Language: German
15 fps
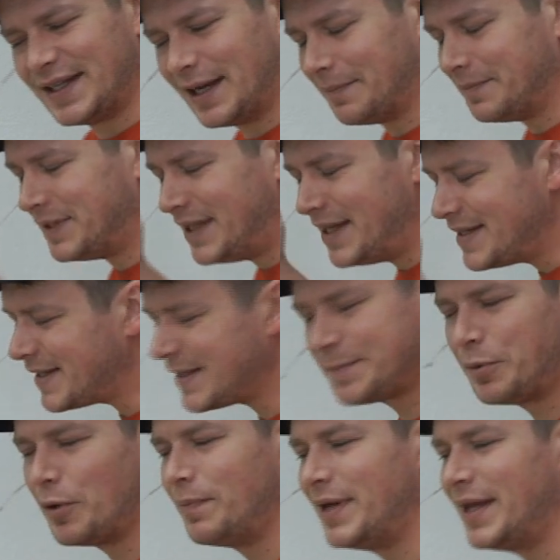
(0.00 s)
habe, dieses
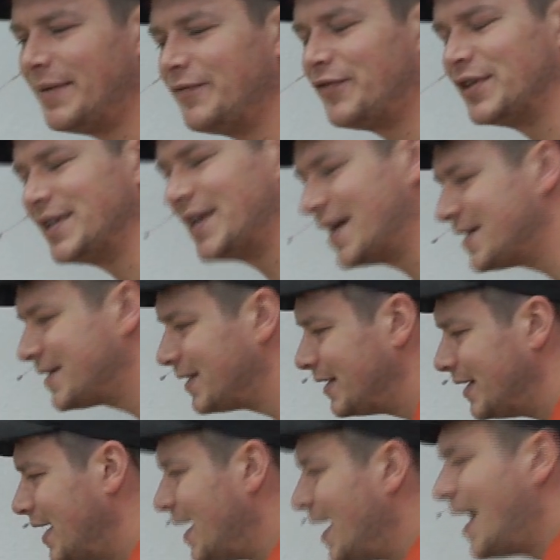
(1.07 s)
Problem von gestern
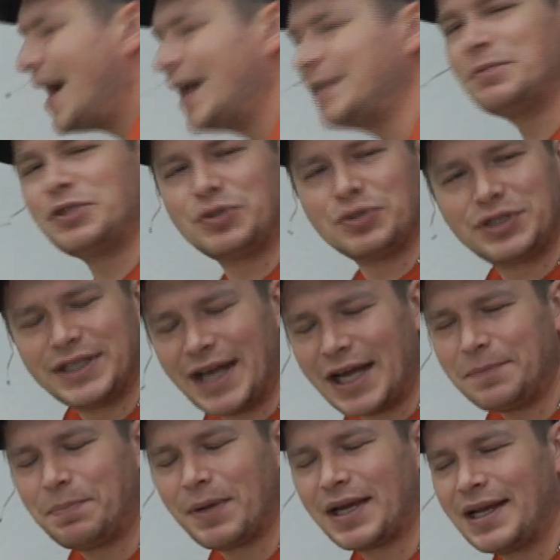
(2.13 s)
hat mich durch die
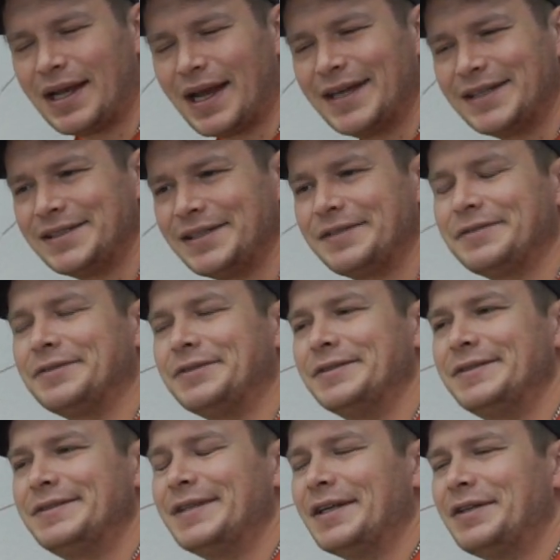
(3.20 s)
Nacht begleitet
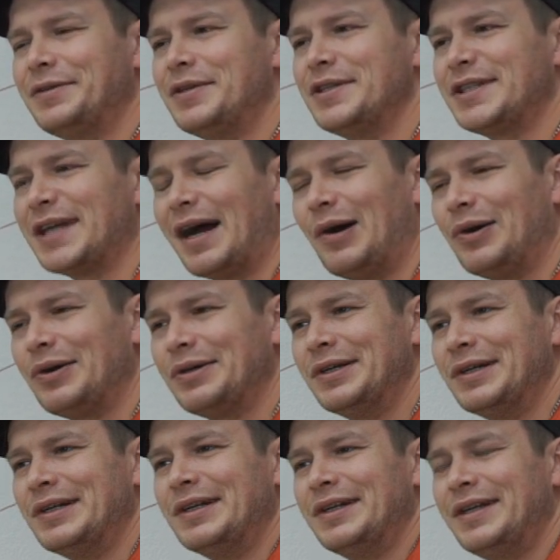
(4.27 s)
und natürlich auch,
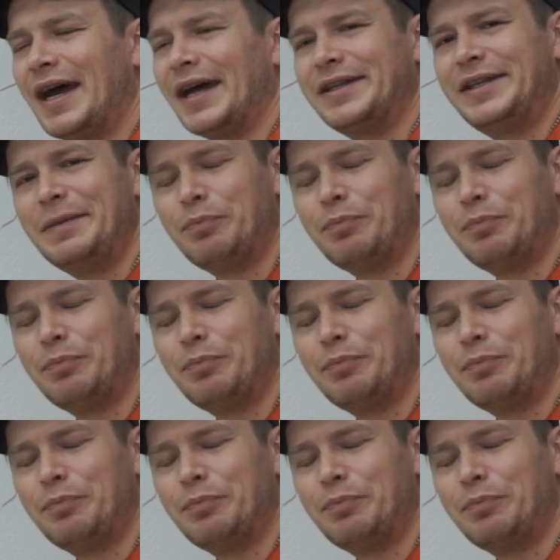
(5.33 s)
ja, die